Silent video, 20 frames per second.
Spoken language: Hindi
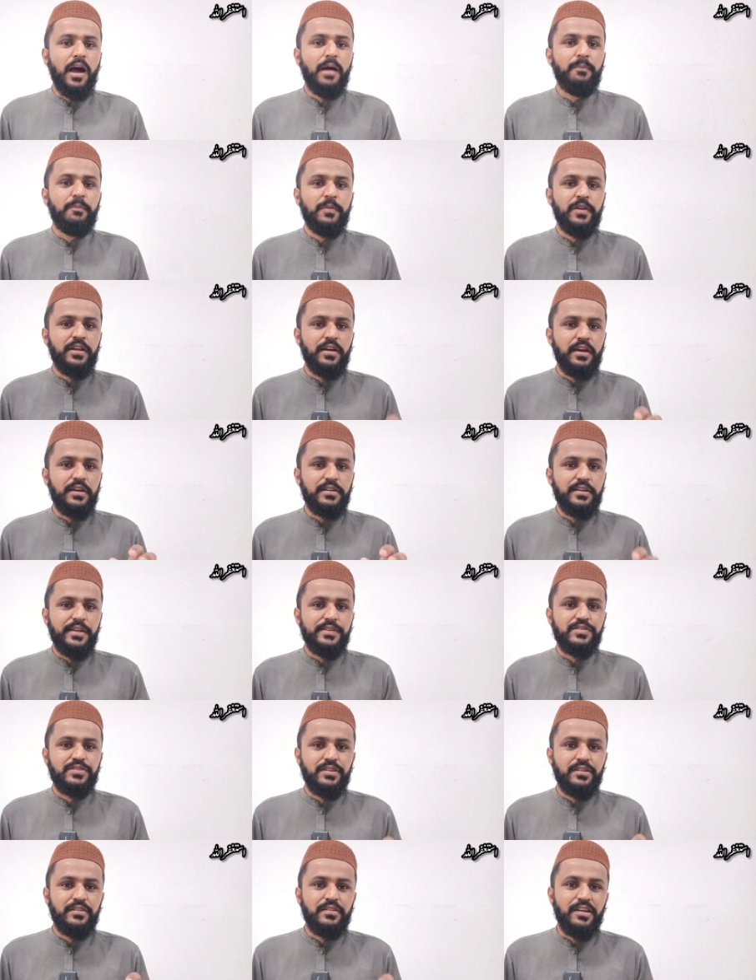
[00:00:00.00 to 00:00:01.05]
आपने
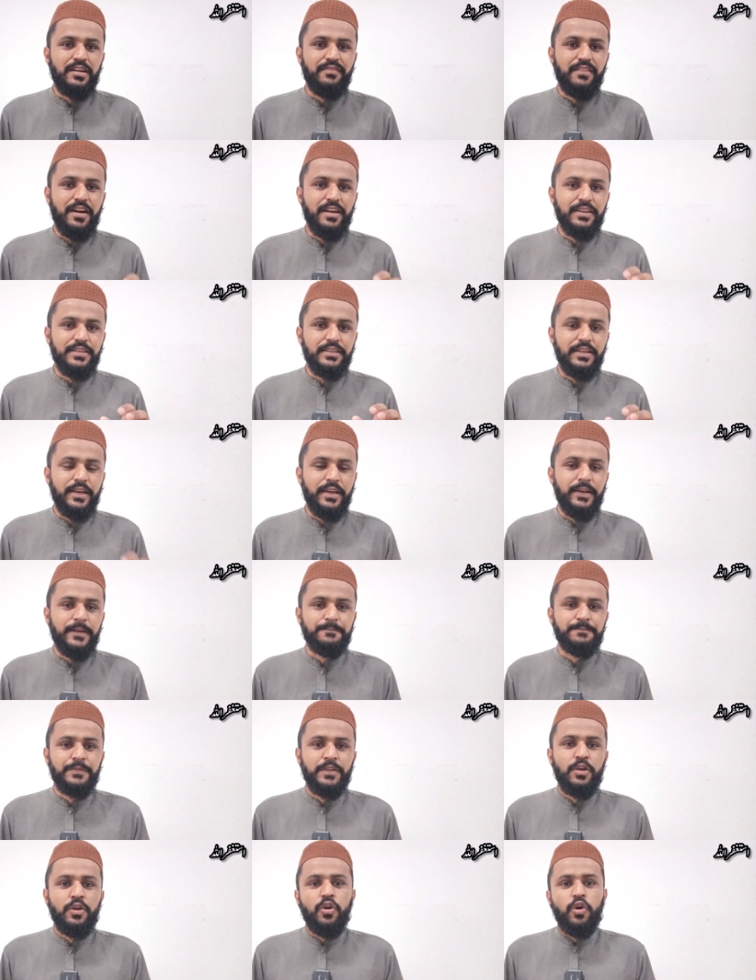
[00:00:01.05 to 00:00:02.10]
अटेस्टेड करवानी है
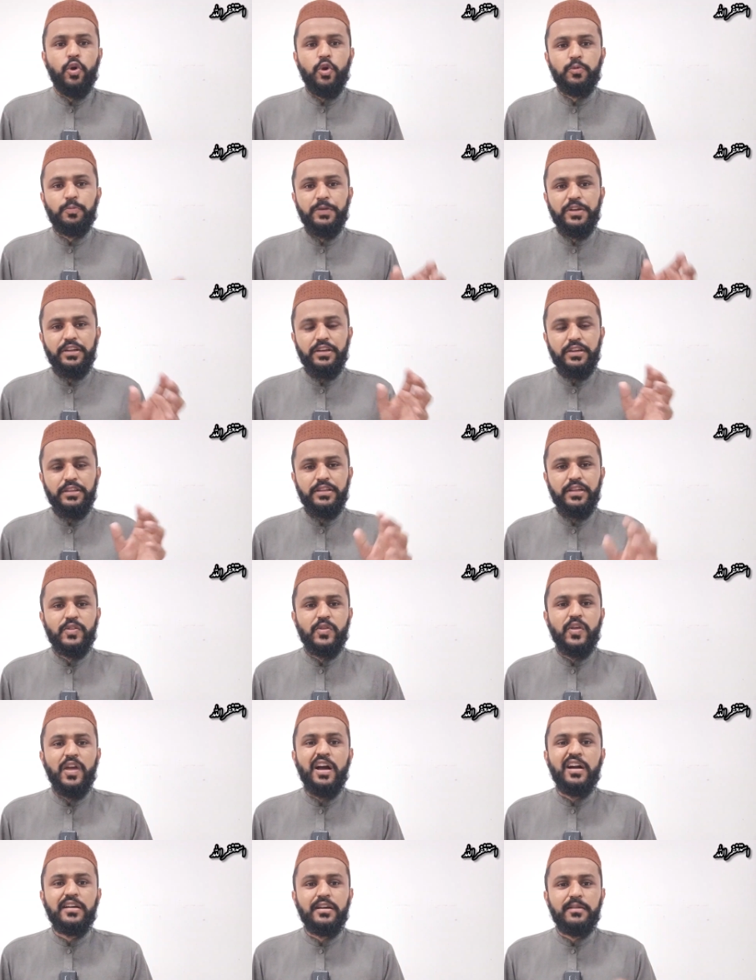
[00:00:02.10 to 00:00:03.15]
और फिर इधर
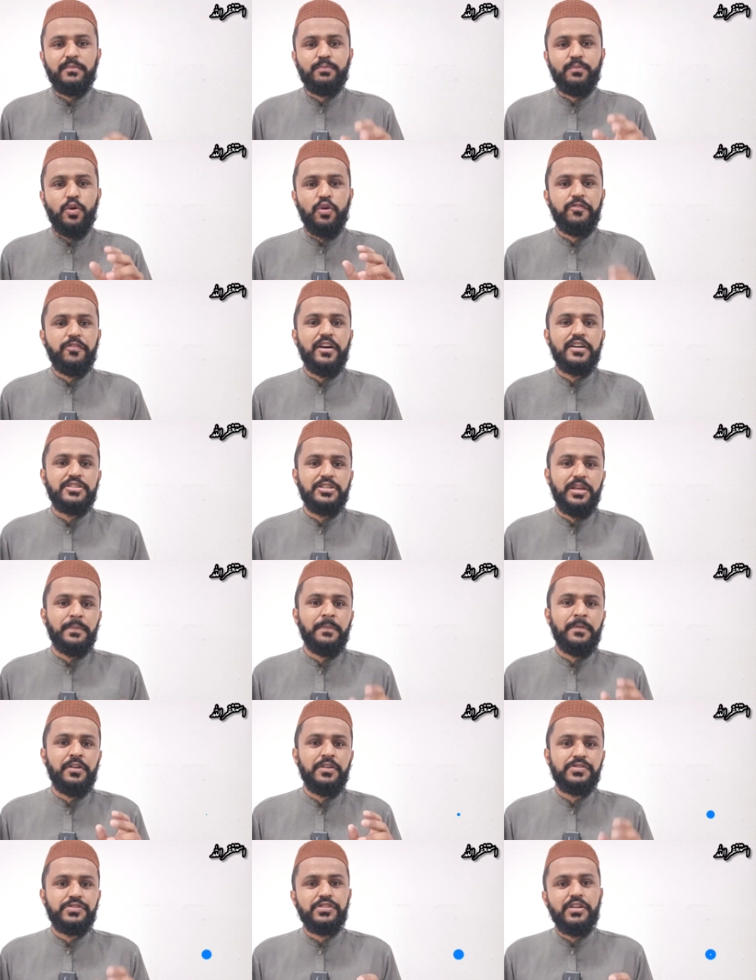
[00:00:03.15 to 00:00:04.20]
से आकर मोफा से
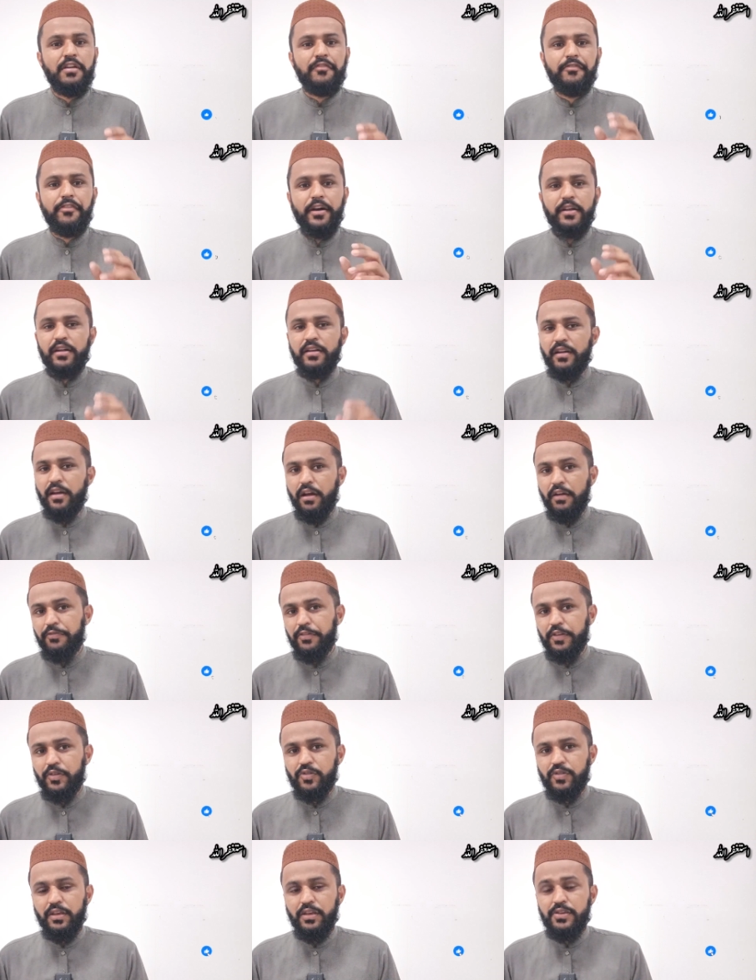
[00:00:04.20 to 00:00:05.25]
मिनिस्ट्री ऑफ फॉरन
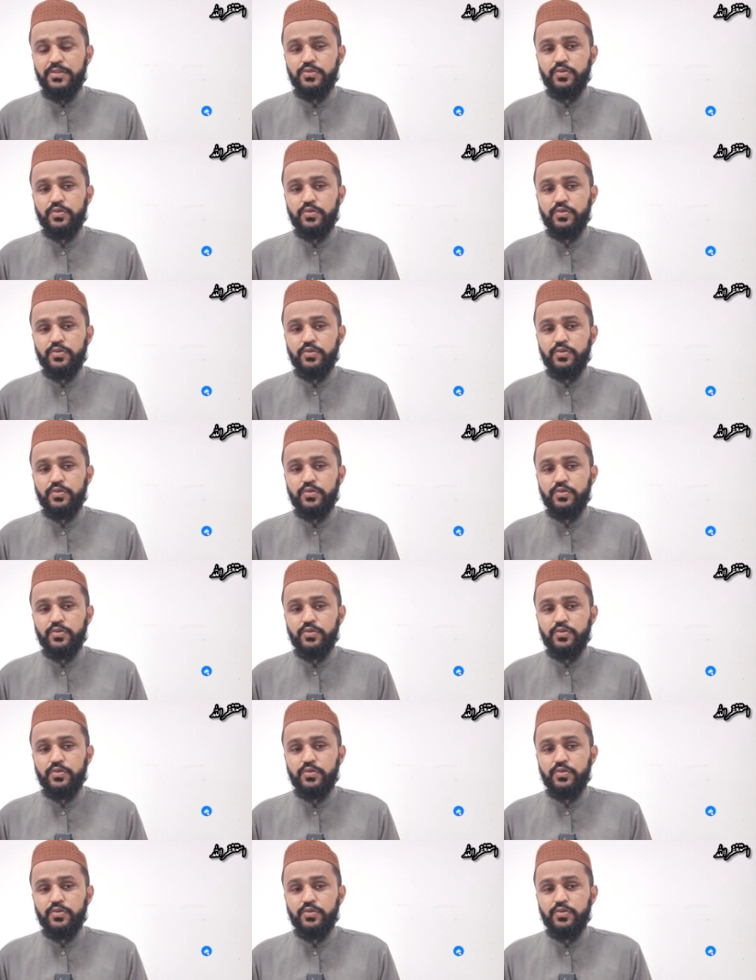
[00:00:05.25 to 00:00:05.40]
ऑफिस से